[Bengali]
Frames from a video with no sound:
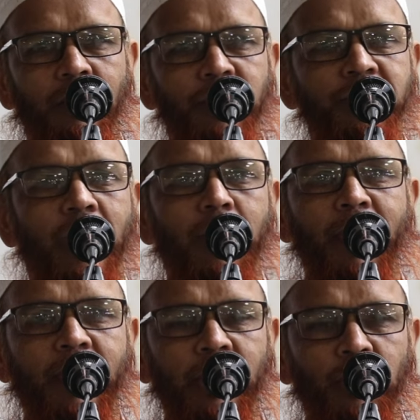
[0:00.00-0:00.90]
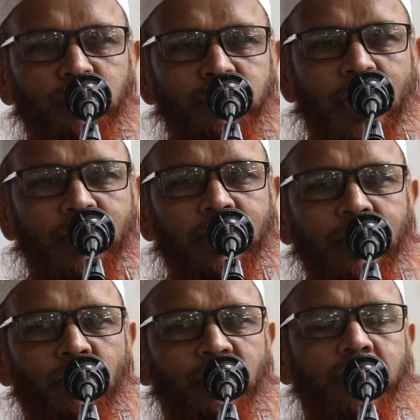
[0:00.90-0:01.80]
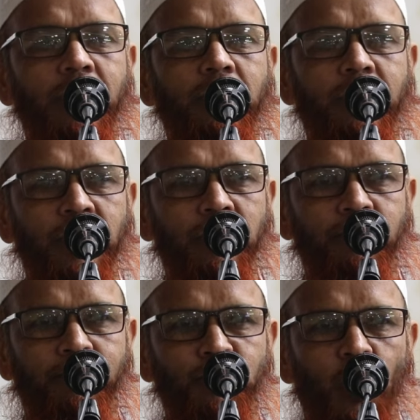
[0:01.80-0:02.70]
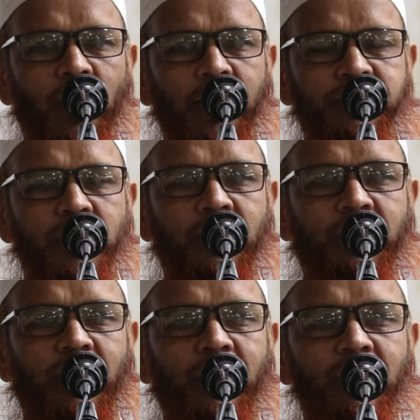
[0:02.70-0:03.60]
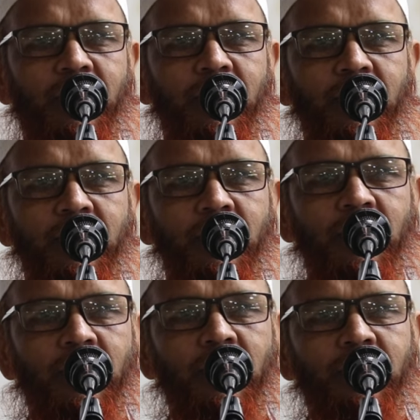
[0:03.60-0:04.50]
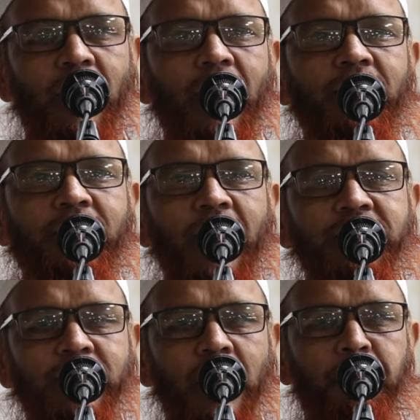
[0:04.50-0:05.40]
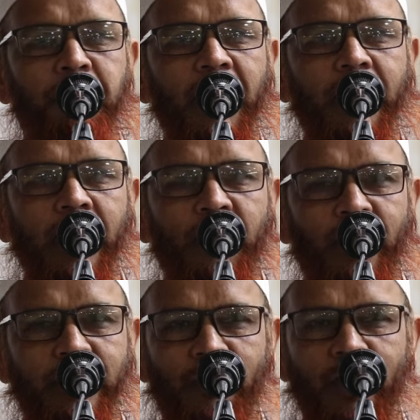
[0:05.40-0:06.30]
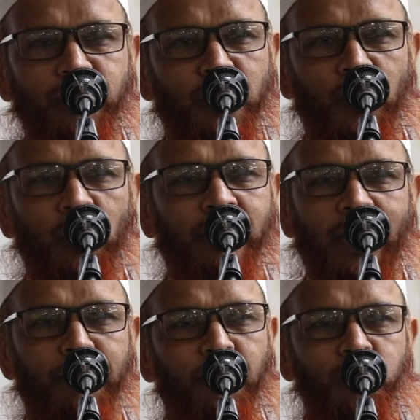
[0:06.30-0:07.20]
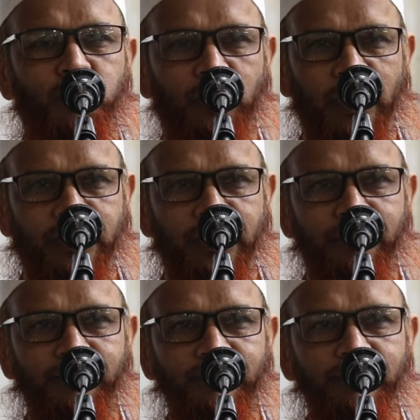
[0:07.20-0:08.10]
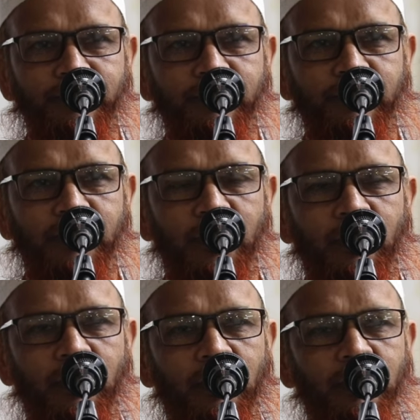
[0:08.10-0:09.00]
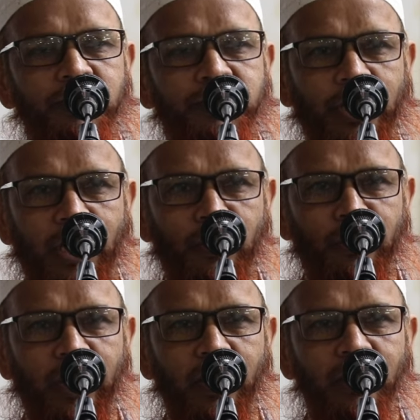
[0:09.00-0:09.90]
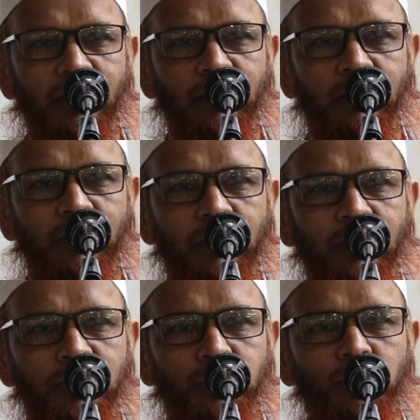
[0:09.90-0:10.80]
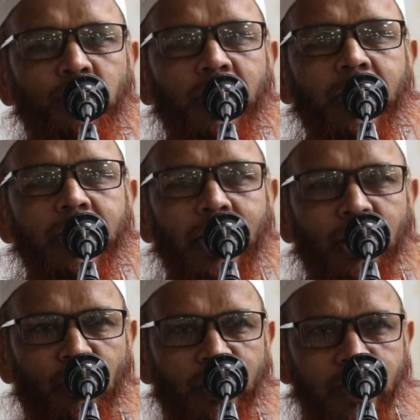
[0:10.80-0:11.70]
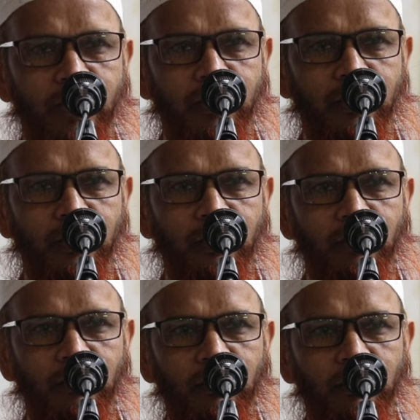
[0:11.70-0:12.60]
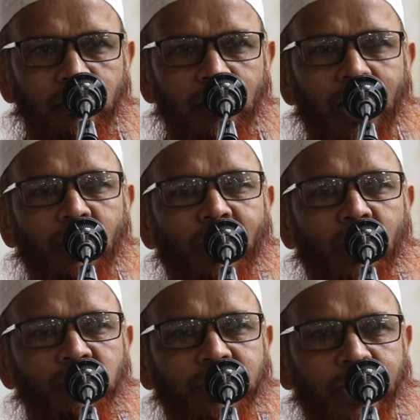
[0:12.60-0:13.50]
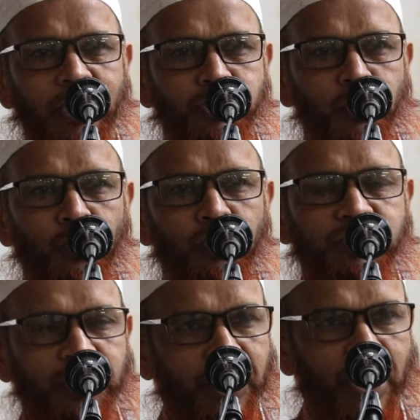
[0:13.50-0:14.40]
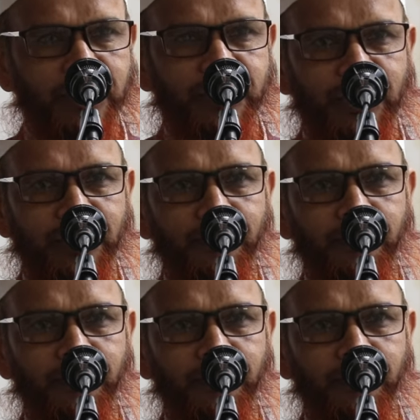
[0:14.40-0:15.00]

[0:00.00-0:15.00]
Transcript: নিজের ব্যক্তিগত স্বার্থে দশের দলের স্বার্থে তারা দেশকে বিক্রি করে দেওয়ার জন্য তারা প্রস্তুত আছে সে কারণে শুধু ইন্ডিয়া নয় আরও আরও যে রাষ্ট্রগুলো চীন আছে